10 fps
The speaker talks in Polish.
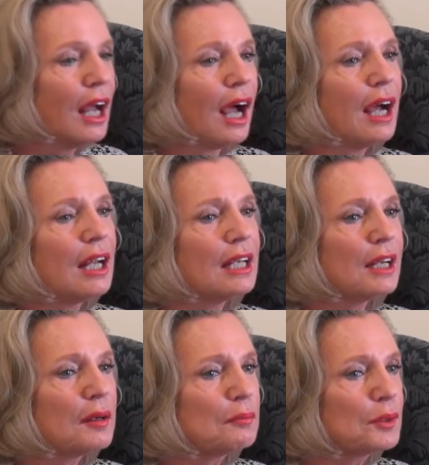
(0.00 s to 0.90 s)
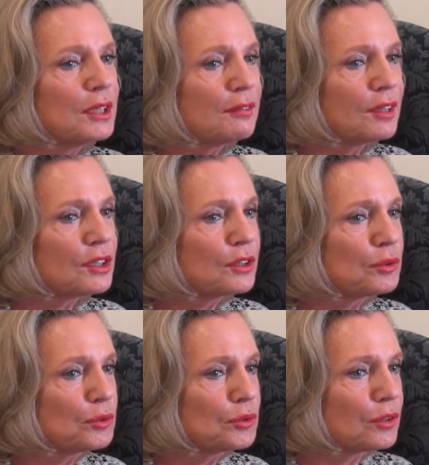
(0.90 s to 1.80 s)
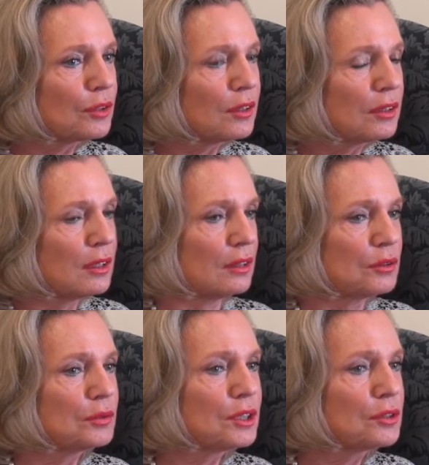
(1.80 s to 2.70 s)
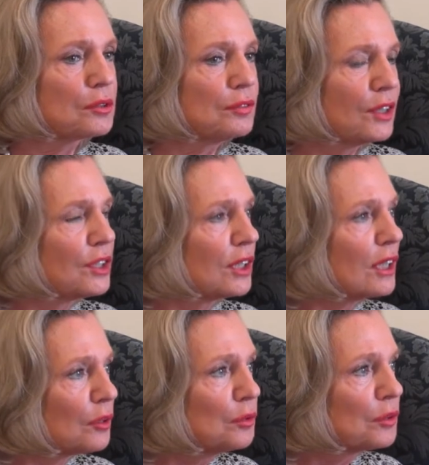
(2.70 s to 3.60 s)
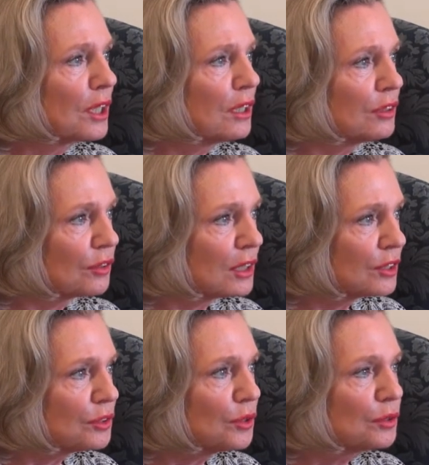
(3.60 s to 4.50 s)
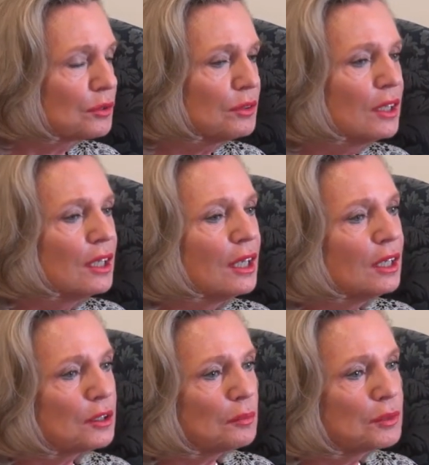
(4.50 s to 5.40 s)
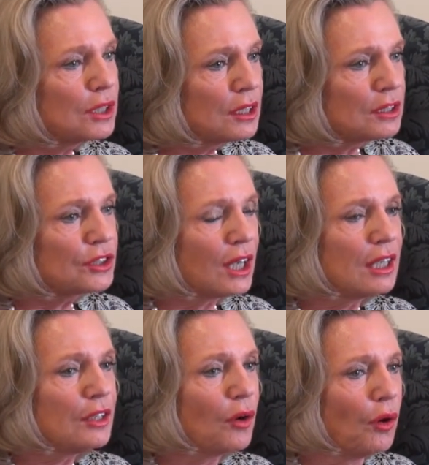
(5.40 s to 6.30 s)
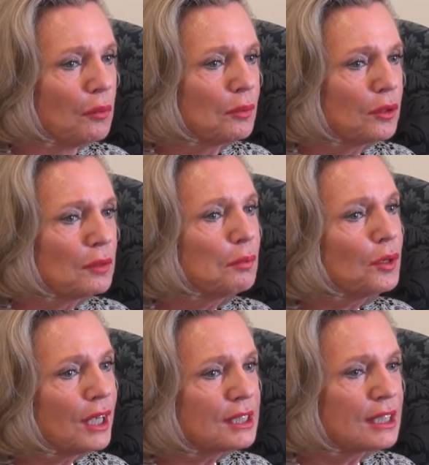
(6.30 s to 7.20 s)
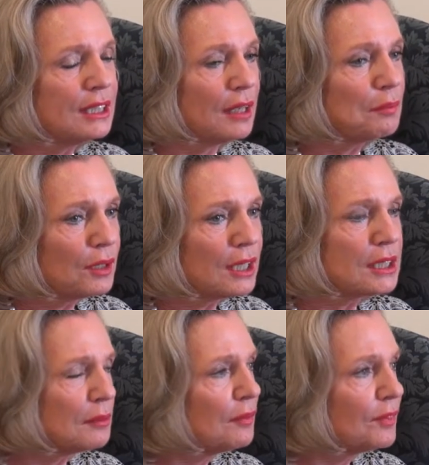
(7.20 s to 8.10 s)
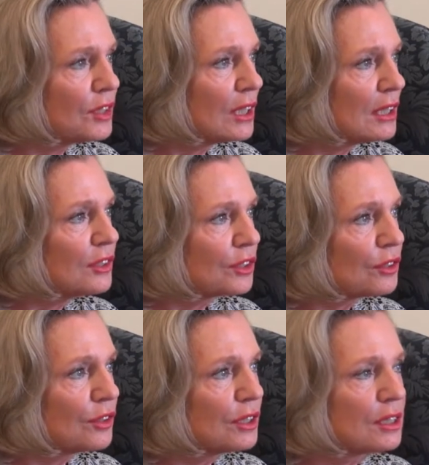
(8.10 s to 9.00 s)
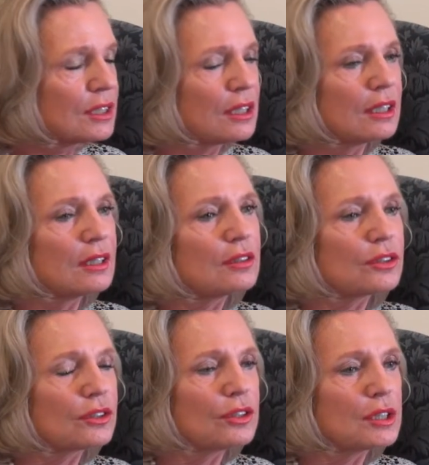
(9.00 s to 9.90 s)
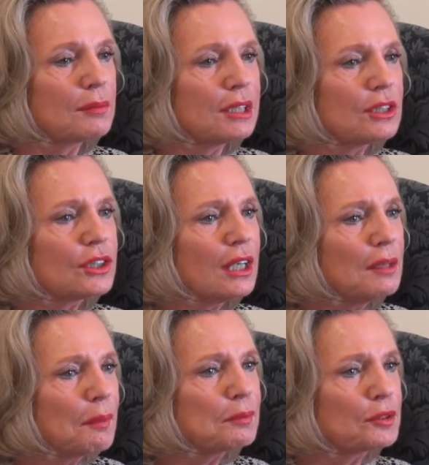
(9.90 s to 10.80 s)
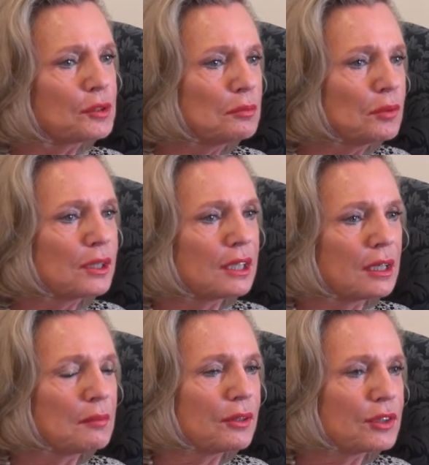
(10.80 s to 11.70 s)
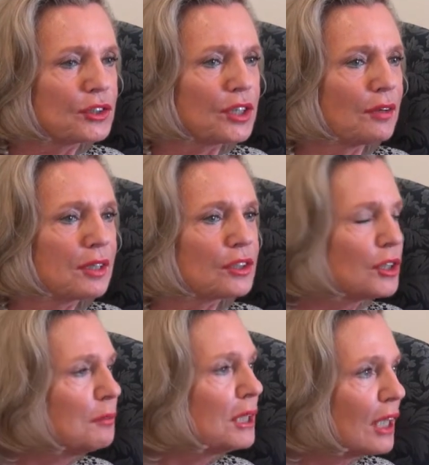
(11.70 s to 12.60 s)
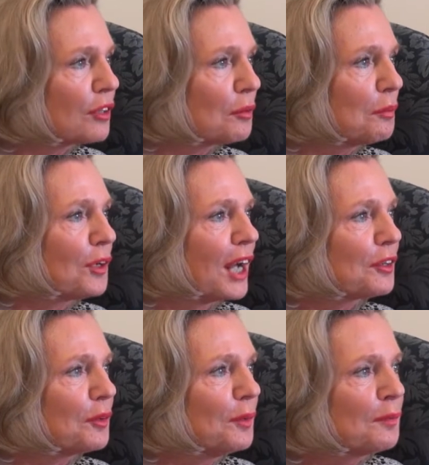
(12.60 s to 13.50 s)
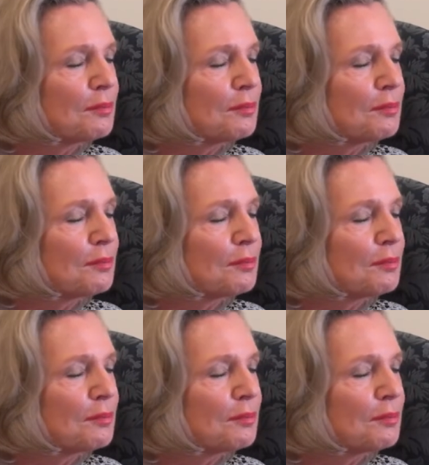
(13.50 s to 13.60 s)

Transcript: ale ponieważ dużo e, turystów jedzie na górę do klasztoru, to przyjeżdżali obok. Polacy nie, Polacy by wiedzieli, że to jest, e, że to jest cmentarz, ale po prostu była taka mała strzałka cimitero Polako